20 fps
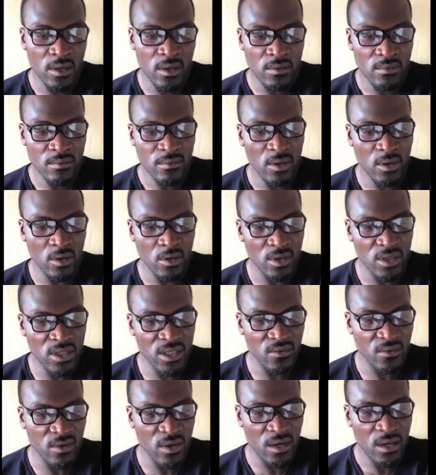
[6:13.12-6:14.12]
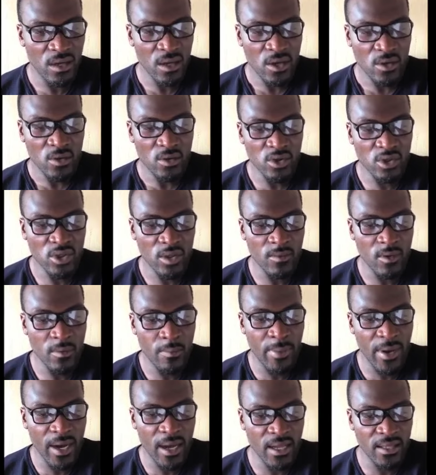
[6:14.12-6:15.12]
en Côte d'Ivoire, ne semble
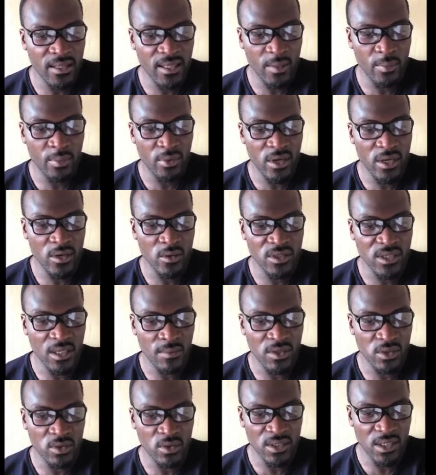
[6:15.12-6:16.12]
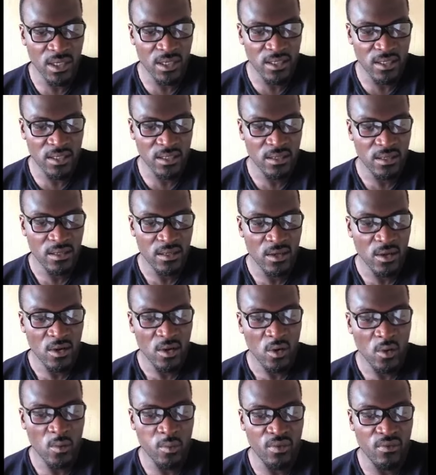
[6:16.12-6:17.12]
pas interpeller nos amis socialistes au
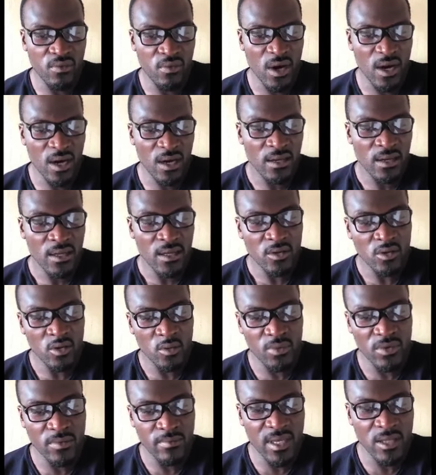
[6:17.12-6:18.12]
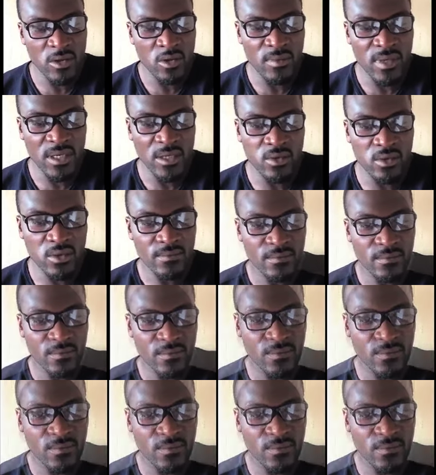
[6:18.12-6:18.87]
pouvoir depuis mai 2012.